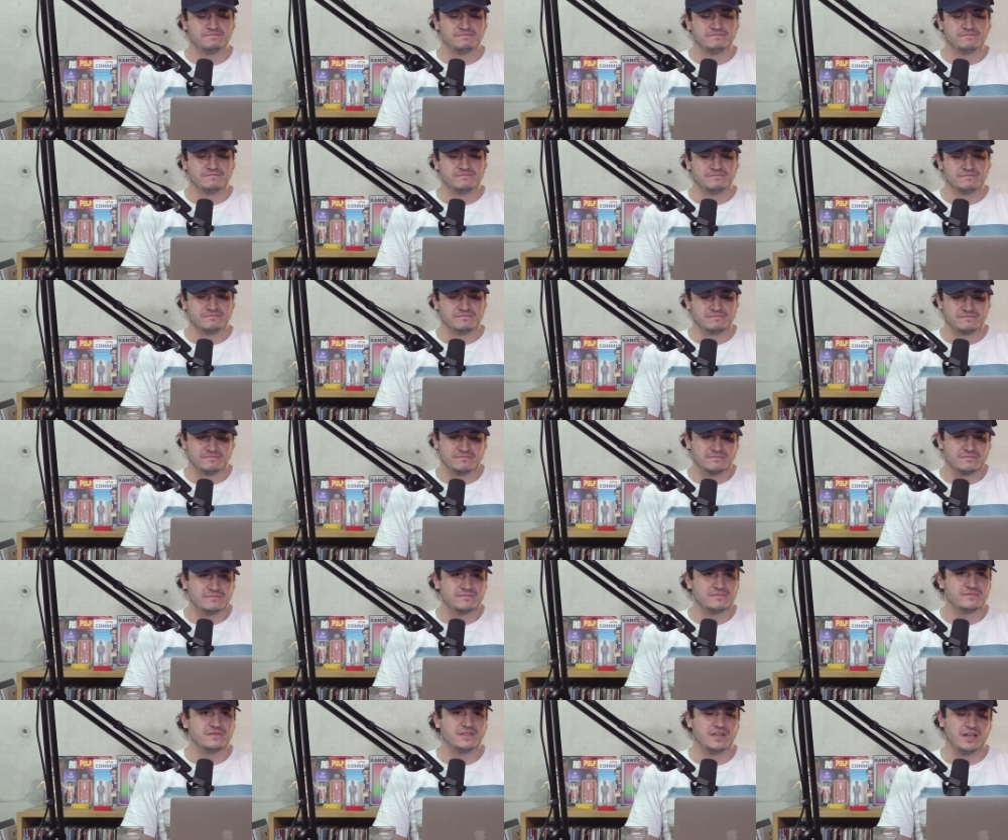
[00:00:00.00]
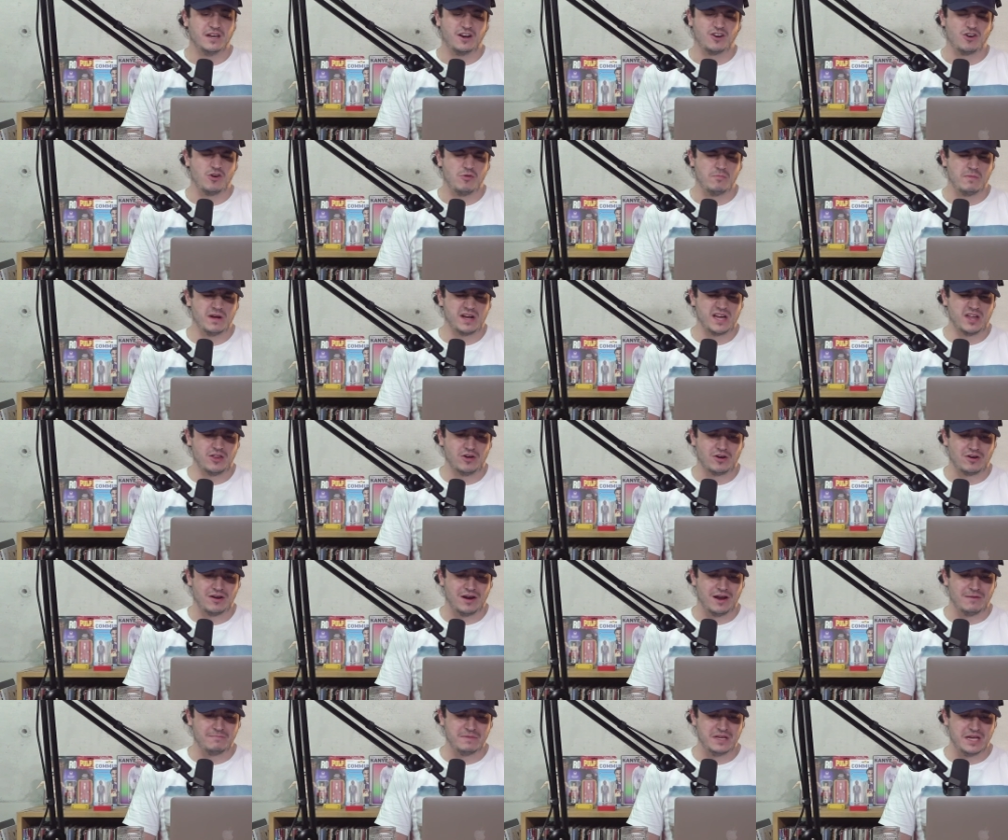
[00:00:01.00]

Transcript: el dunk. Y Rom, me quedo con la